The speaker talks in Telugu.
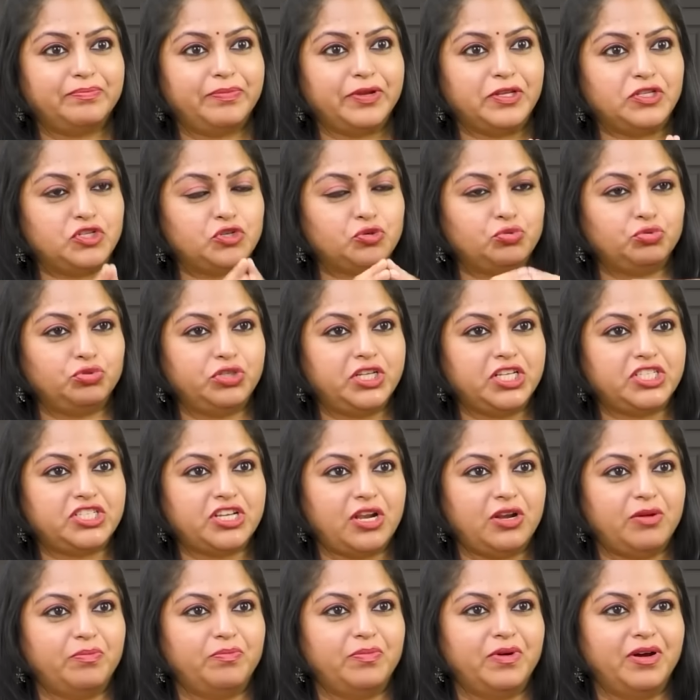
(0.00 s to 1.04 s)
పెంచుకుంటే
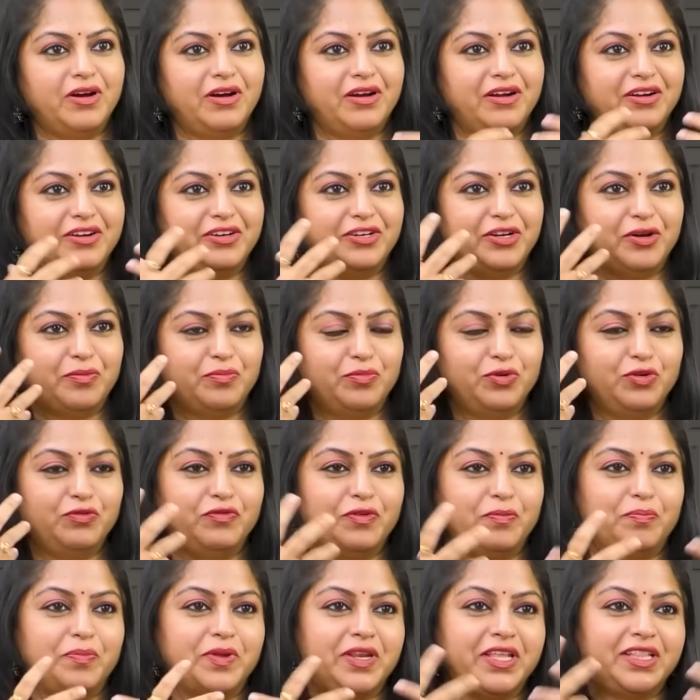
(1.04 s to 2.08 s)
చాలా అబ్బా డబ్బులు
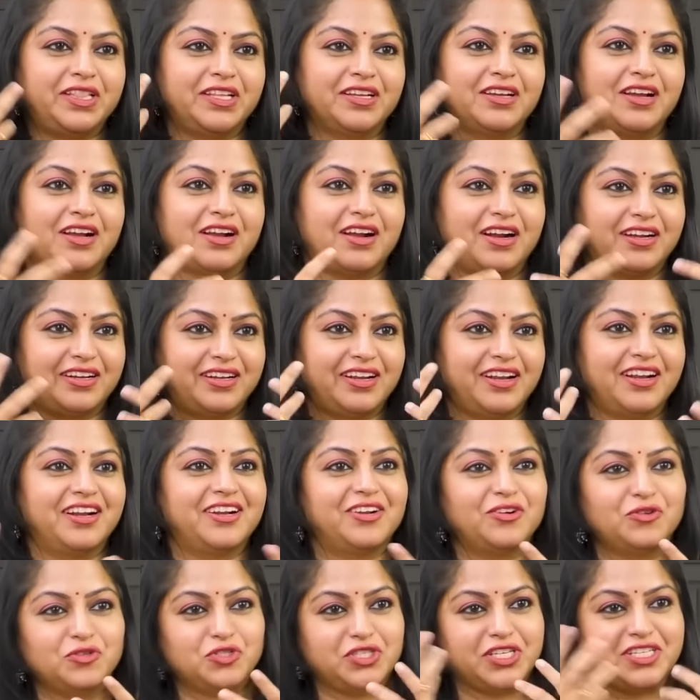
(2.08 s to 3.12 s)
విపరీతంగా కట్టలు
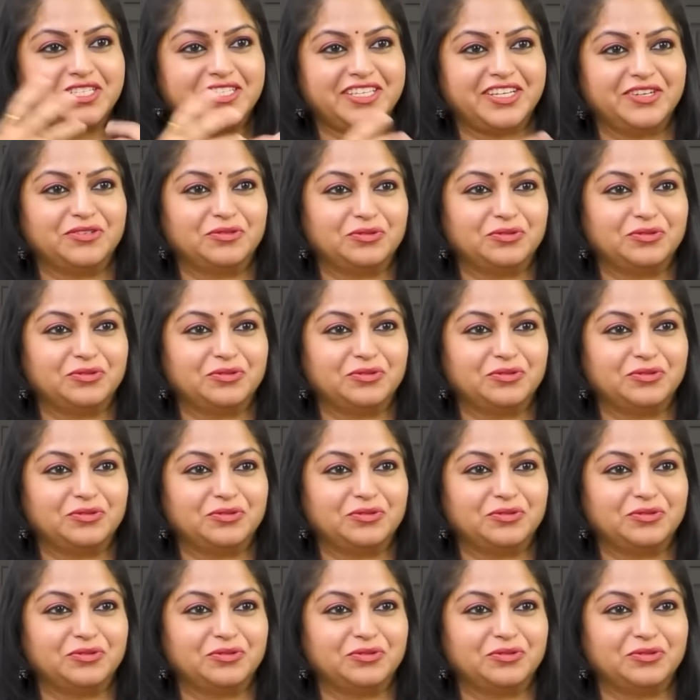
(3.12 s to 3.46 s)
కట్టలు వచ్చేస్తాయి